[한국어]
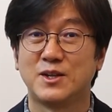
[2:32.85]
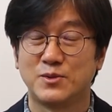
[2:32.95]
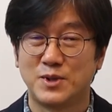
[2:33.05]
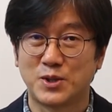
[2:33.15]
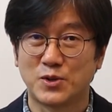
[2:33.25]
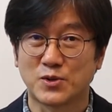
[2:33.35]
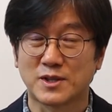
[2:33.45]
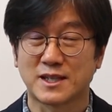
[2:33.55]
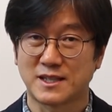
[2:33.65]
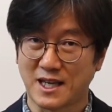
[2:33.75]

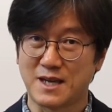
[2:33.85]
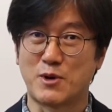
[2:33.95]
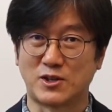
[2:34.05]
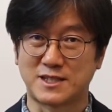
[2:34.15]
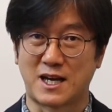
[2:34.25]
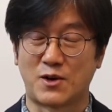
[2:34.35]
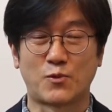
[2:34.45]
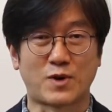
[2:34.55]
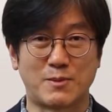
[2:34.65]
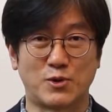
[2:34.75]
뇌교육 K 명상
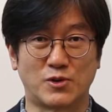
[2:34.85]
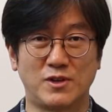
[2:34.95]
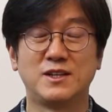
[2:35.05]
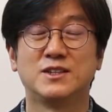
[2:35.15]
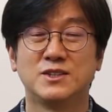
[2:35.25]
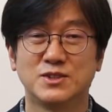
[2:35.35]
과목을